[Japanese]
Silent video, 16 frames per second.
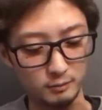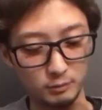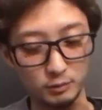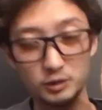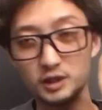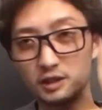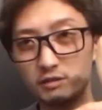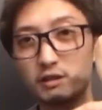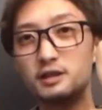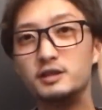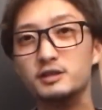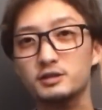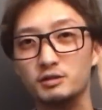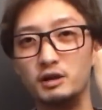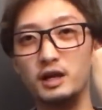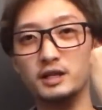僕ちゃんとあれで
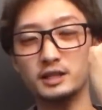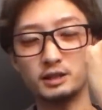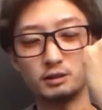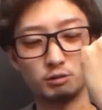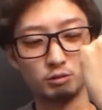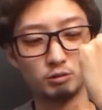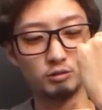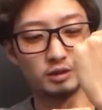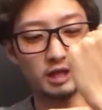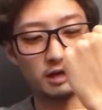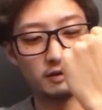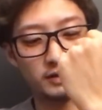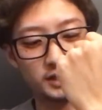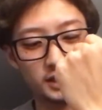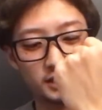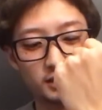すよ穴のところに合
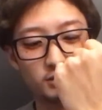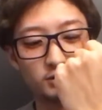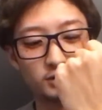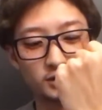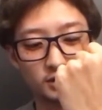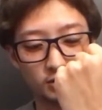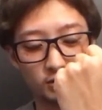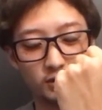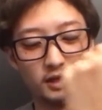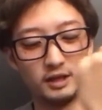わせてやってるんですよ